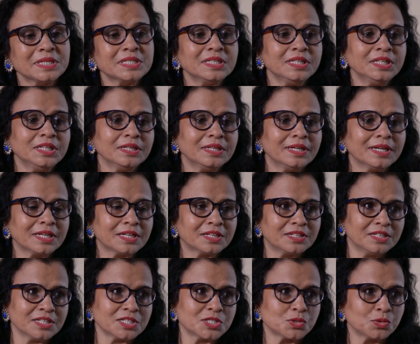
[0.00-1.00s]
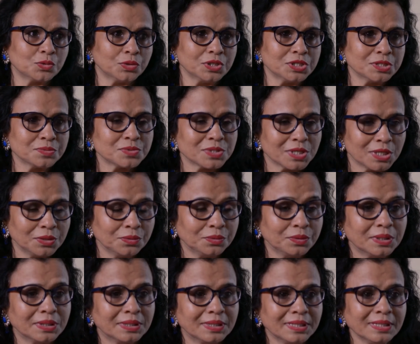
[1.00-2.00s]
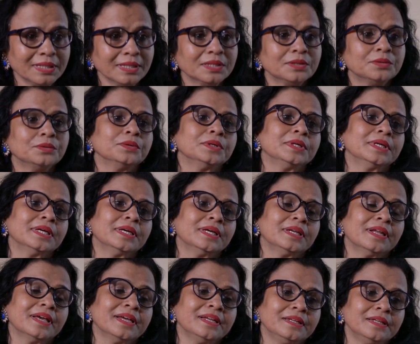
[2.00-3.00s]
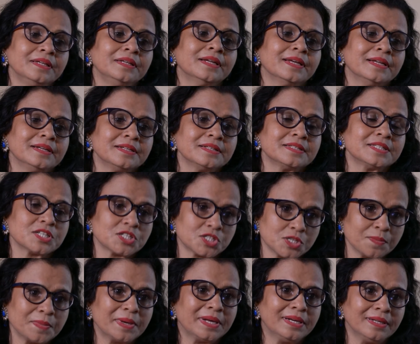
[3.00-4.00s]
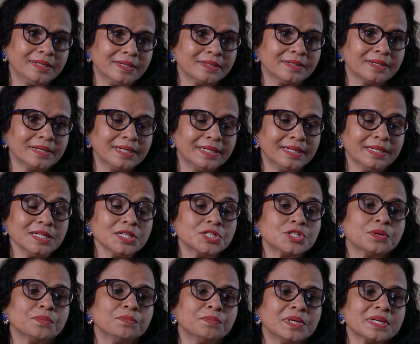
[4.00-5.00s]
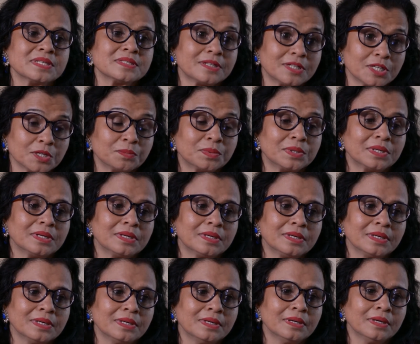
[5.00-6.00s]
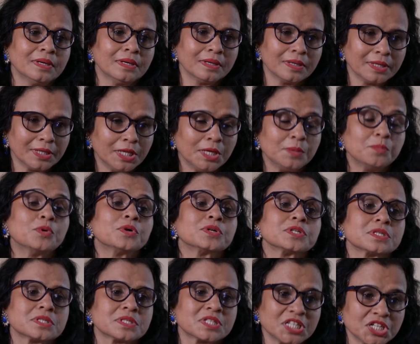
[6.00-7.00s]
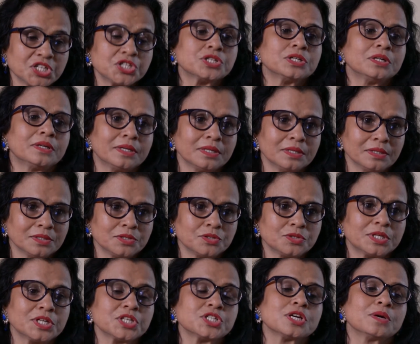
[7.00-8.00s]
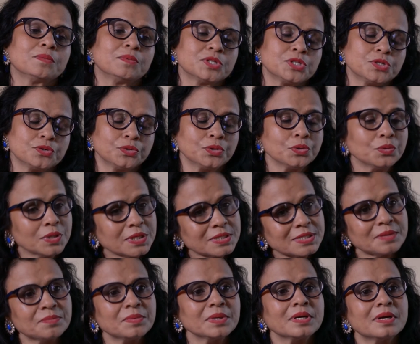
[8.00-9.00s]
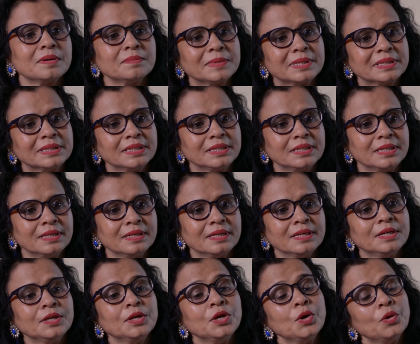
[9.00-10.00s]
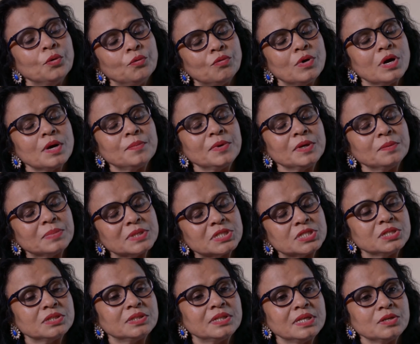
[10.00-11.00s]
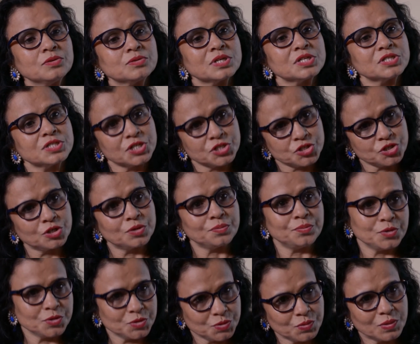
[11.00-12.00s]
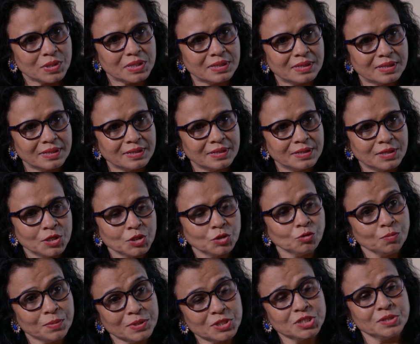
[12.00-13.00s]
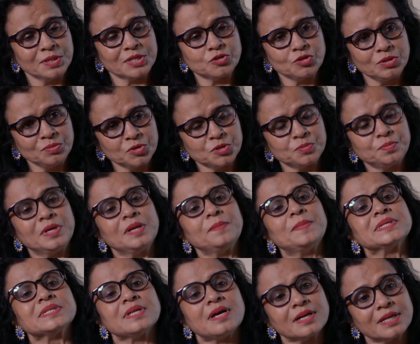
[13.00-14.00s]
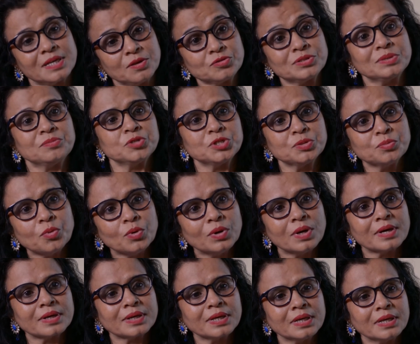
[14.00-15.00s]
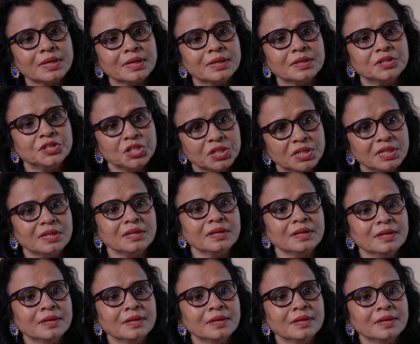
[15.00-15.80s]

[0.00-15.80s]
जी एक ये स्टोरी जब चालू हुई थी तो ये 1996 से पहले की कहानी है जब मैं सड़क पर गरीब और स्ट्रीट चिल्ड्रन सुरक्षा बच्चे होते हैं उनके साथ में काम करती थी वहाँ पे एक बच्ची थी उसका सेक्सुअल अब्यूज़ हुआ था तो बच्ची एक्चुअली मुझ मेरे पास आके उसने मुझे बोला कि दीदी